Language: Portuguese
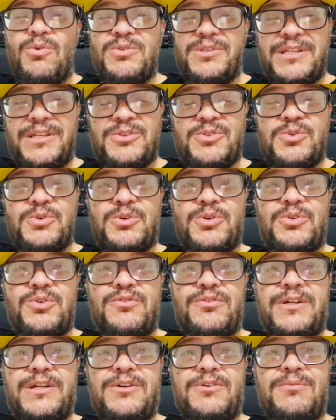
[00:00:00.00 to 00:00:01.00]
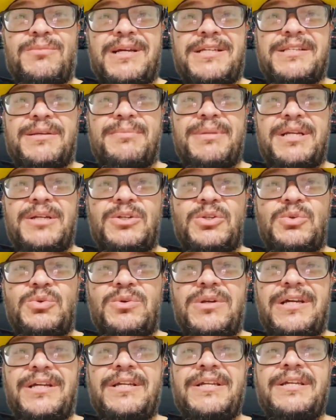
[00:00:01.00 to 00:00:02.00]
com um sensor novo aí com mais
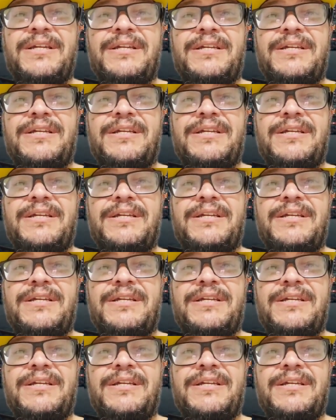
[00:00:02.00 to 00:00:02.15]
abertura.